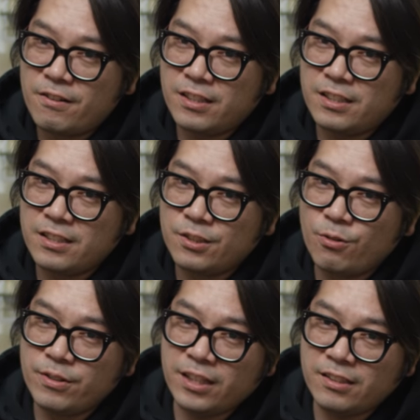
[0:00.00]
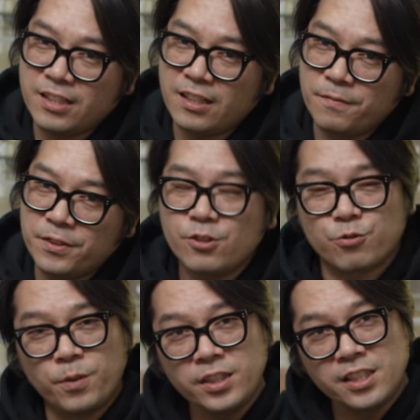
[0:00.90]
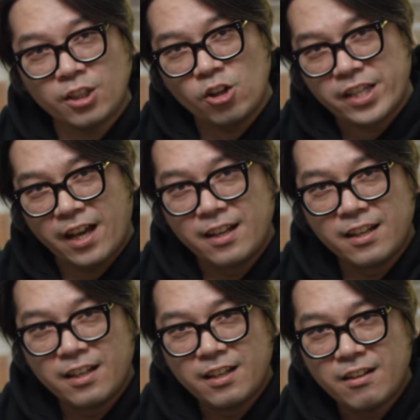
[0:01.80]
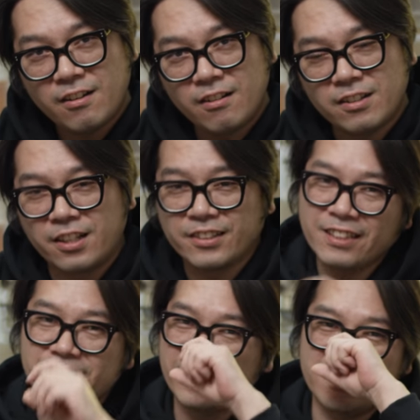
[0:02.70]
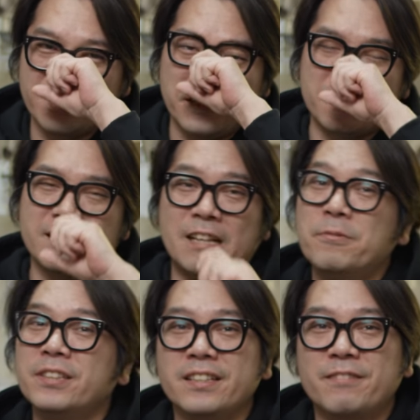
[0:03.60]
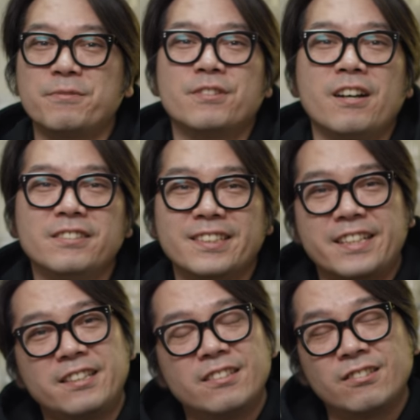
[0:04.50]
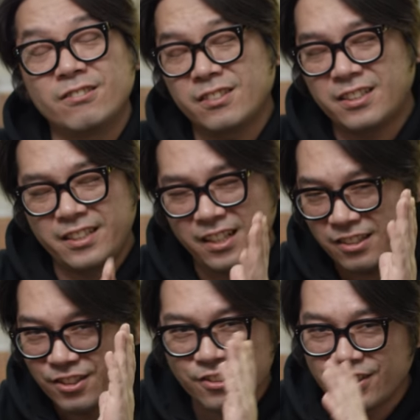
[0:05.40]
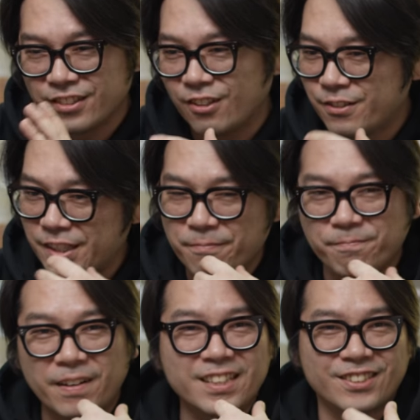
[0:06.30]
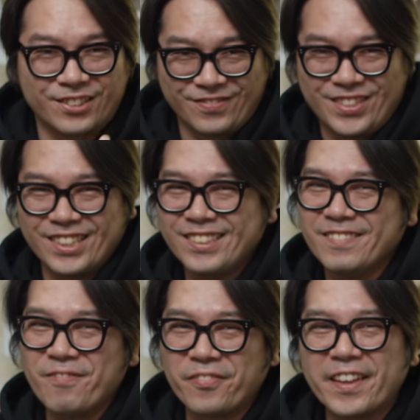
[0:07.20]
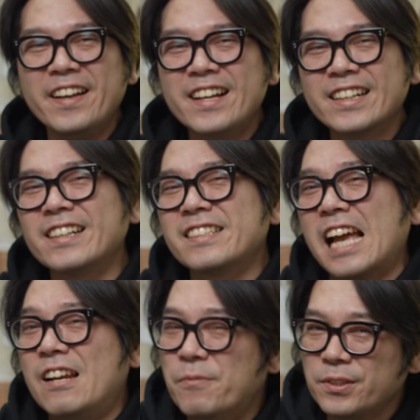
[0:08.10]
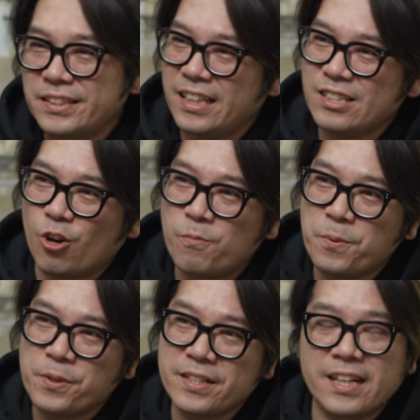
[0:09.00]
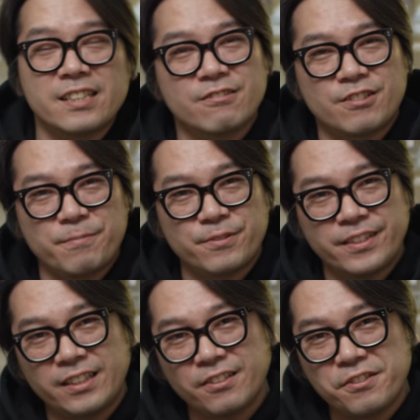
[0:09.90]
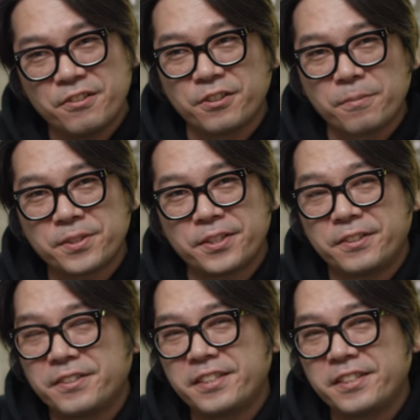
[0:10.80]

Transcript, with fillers: 그 욕을 했던 사람들 주머니를 털자. 그렇다고 해서 제가 잘못된 리뷰를 하거나 그랬던 적은 왜 이렇게 말을 더듬죠? 그러니까 잘못된 정보를 가지고 리뷰를 했던 적은 없어요.